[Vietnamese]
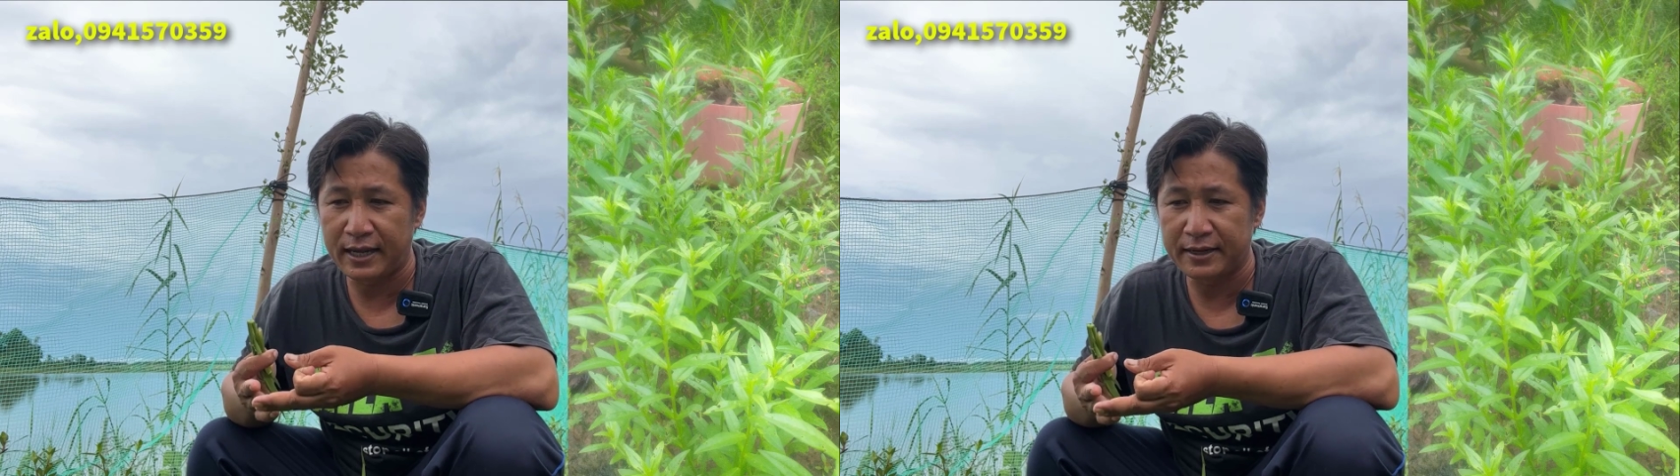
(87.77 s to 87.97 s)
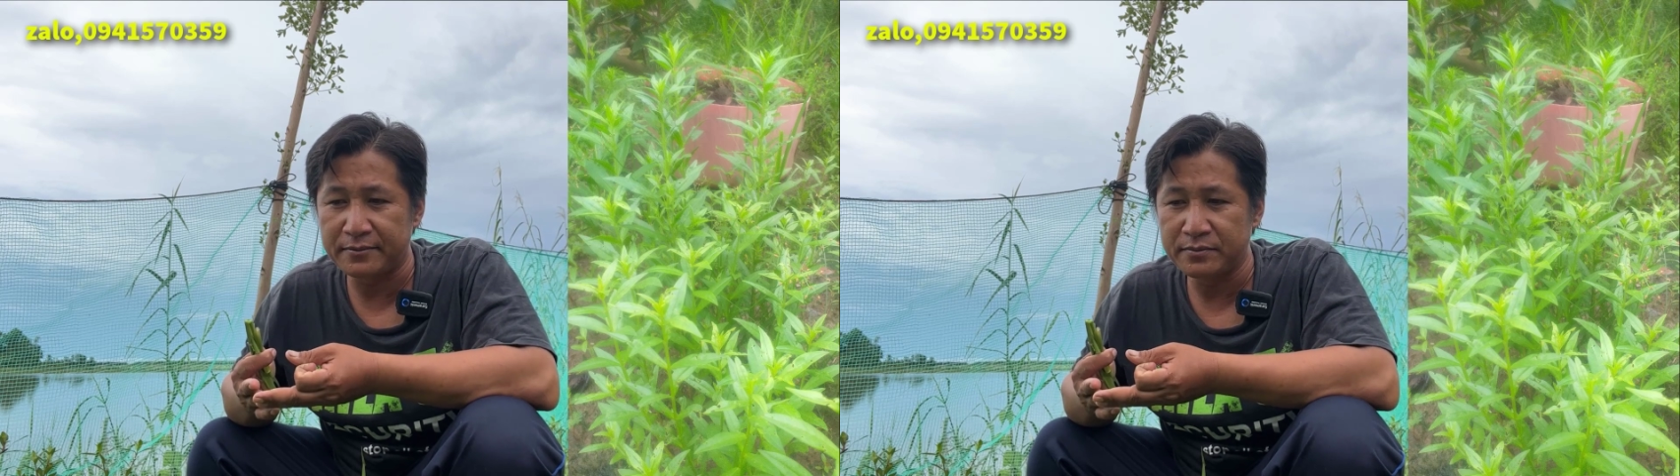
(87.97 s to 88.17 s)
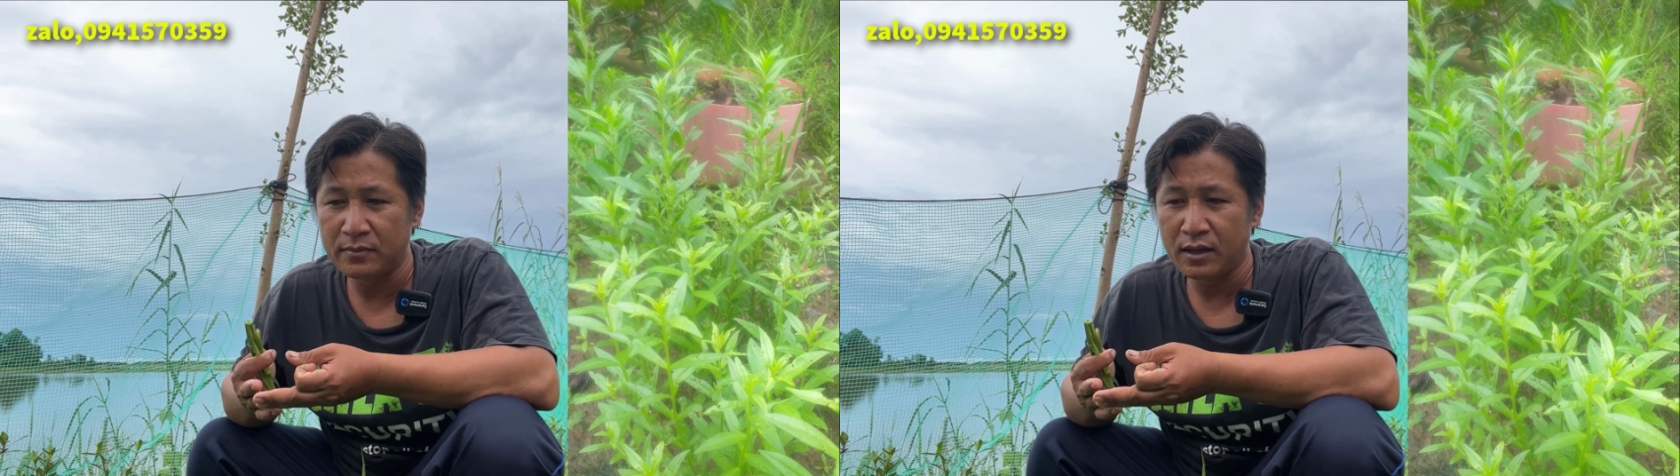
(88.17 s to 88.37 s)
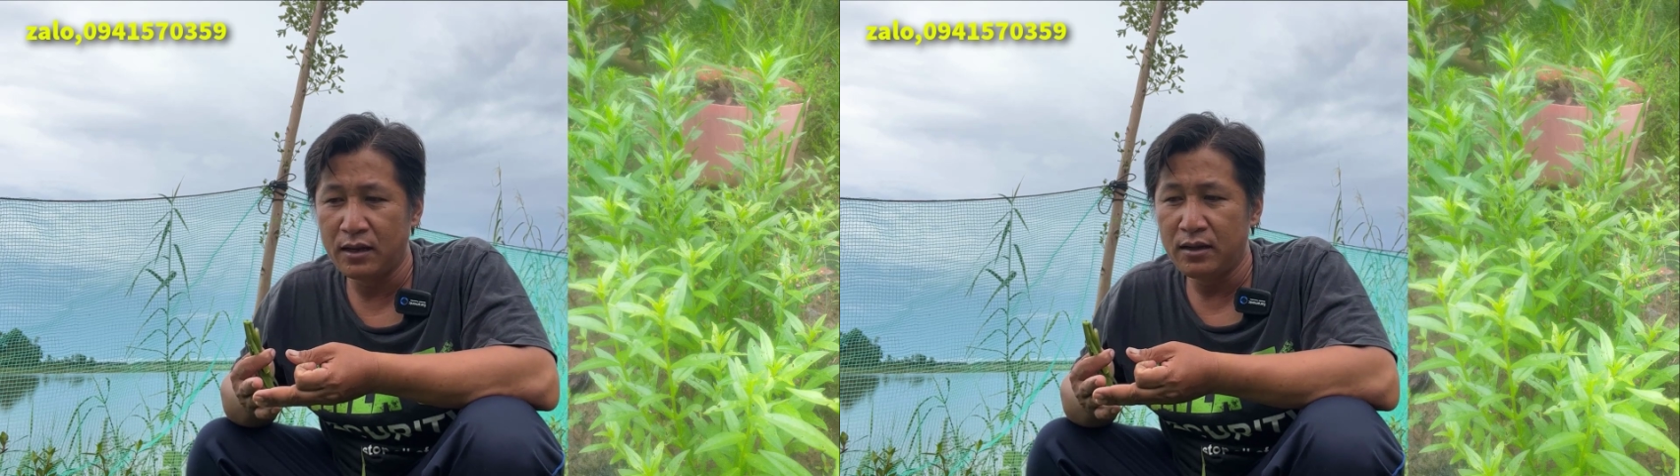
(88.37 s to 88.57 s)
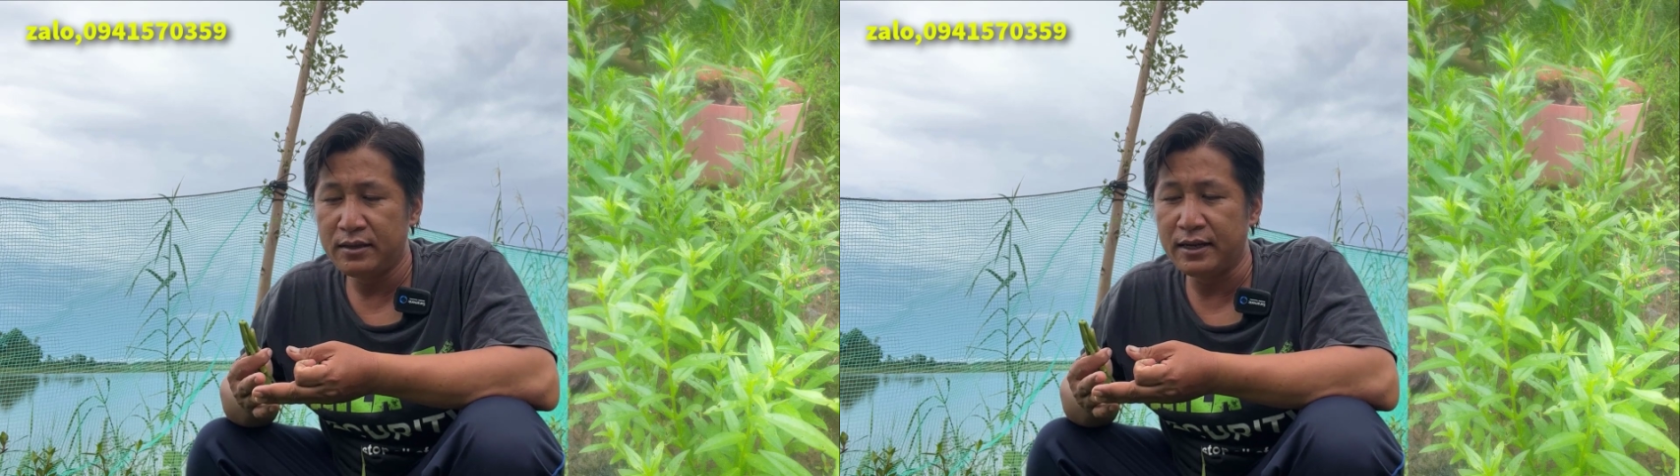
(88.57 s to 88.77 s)
tiền
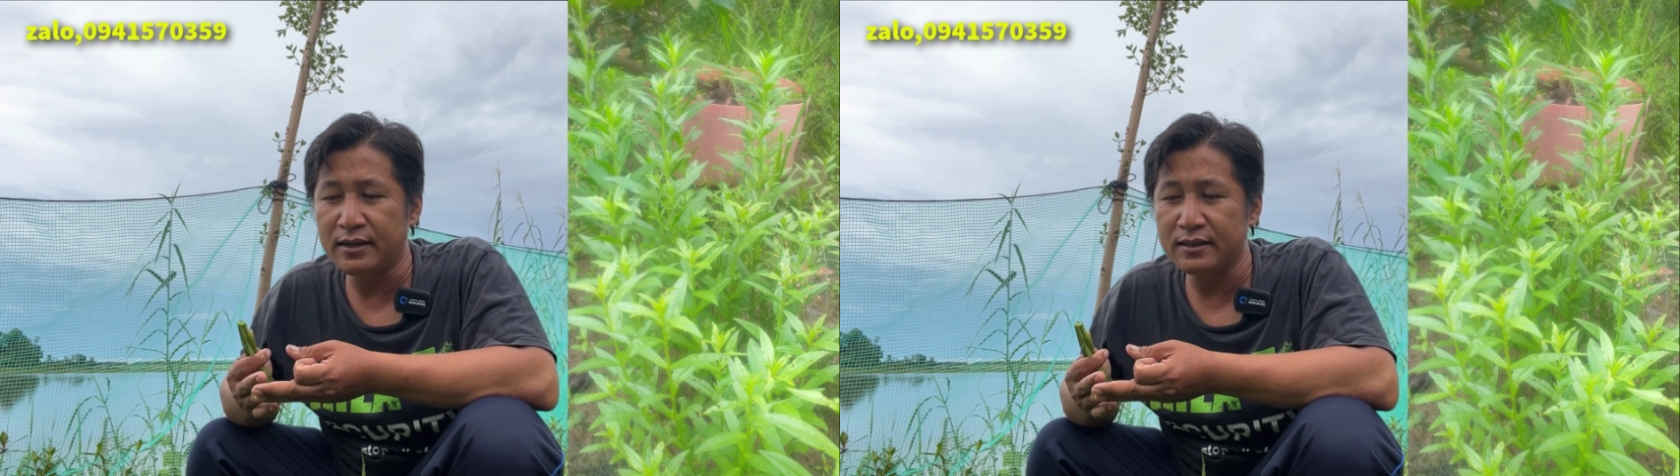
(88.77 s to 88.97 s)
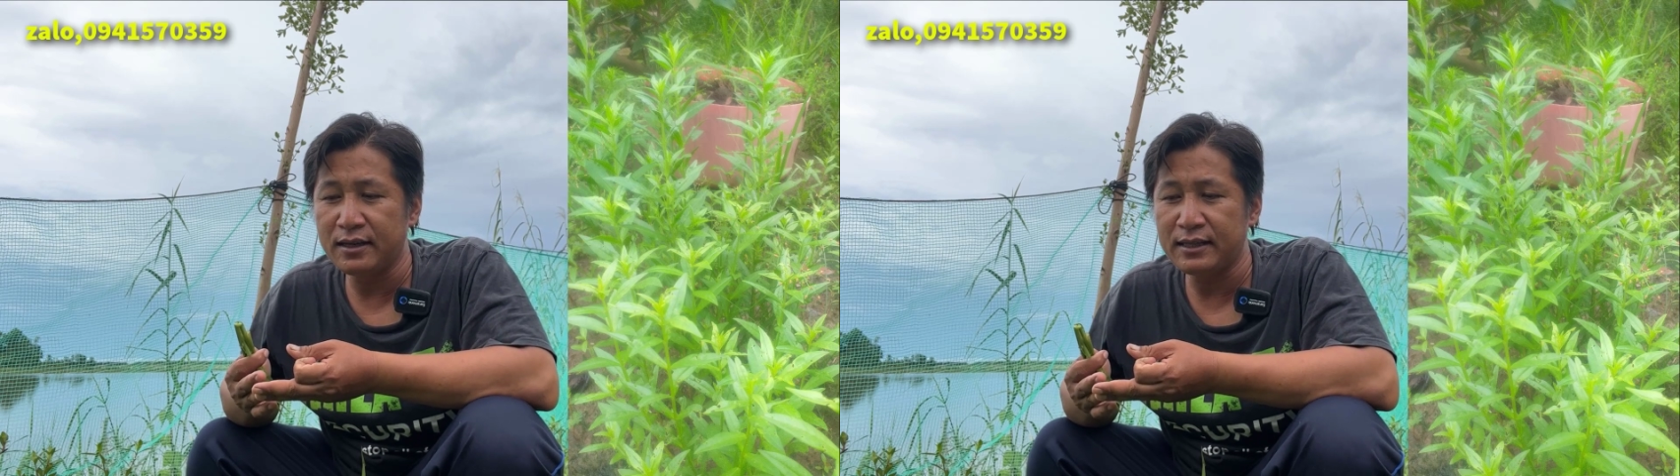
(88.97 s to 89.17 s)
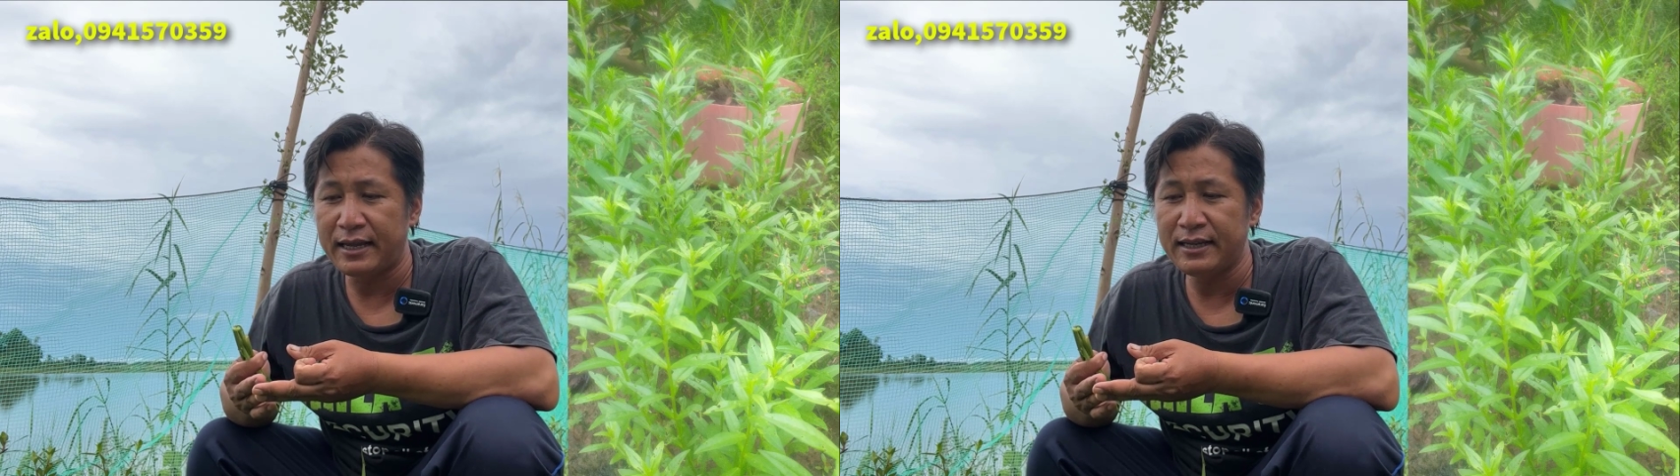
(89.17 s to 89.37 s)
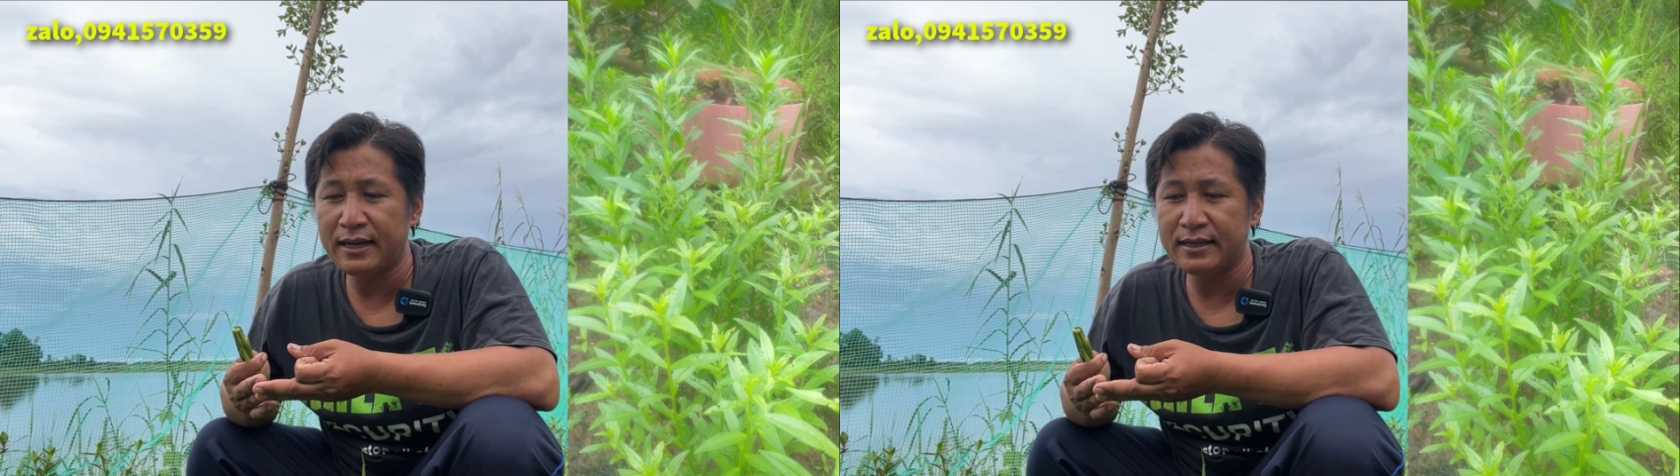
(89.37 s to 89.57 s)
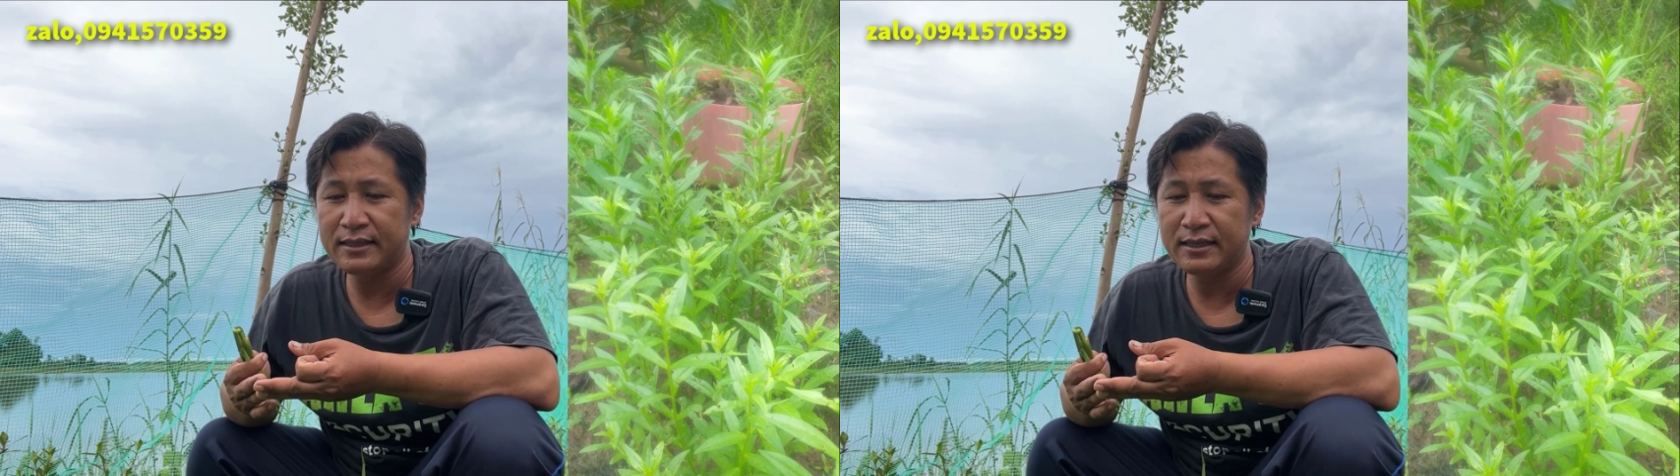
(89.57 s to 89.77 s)
nhưng tướng thấy
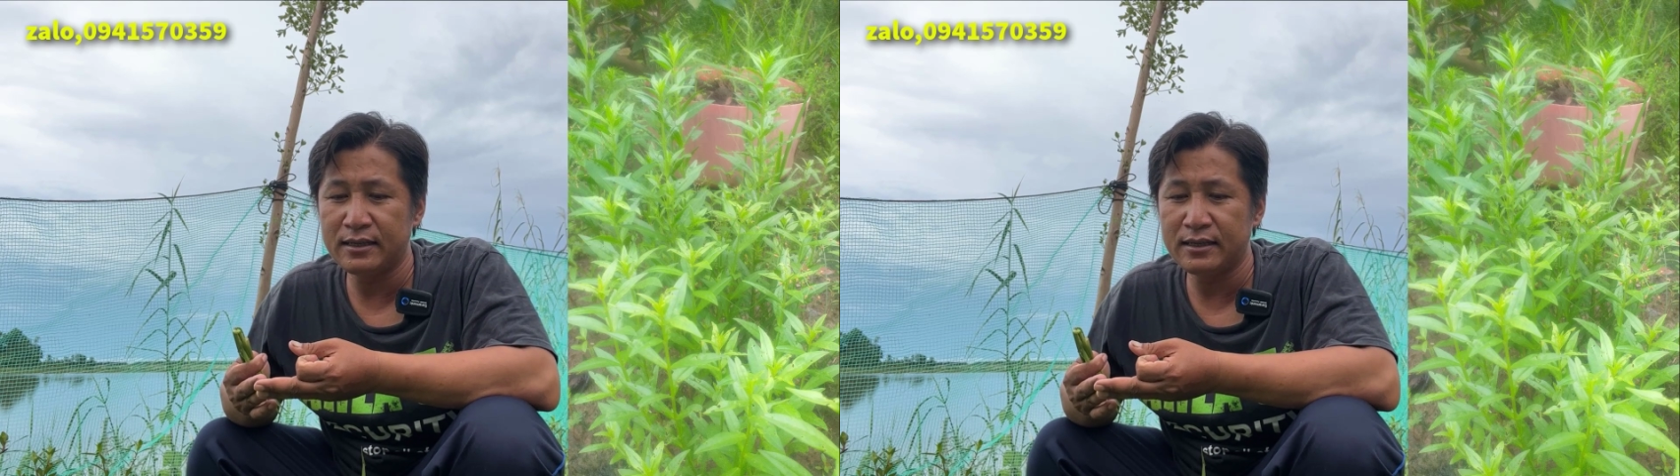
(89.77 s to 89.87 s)
à,